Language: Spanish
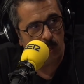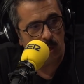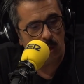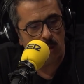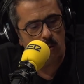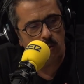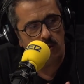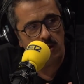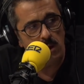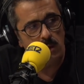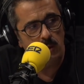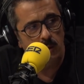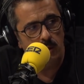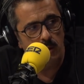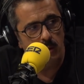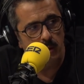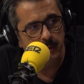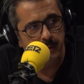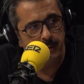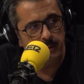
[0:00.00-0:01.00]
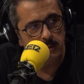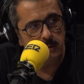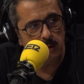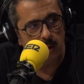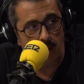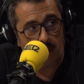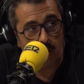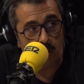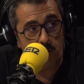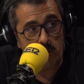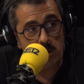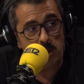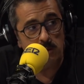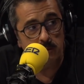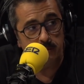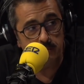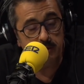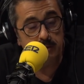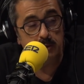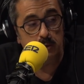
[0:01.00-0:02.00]
Ahora, ahora,
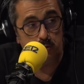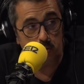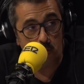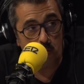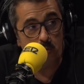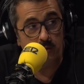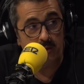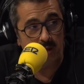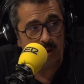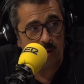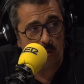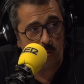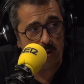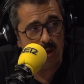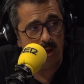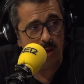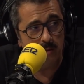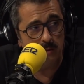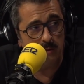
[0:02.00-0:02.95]
si te estornudara ahora,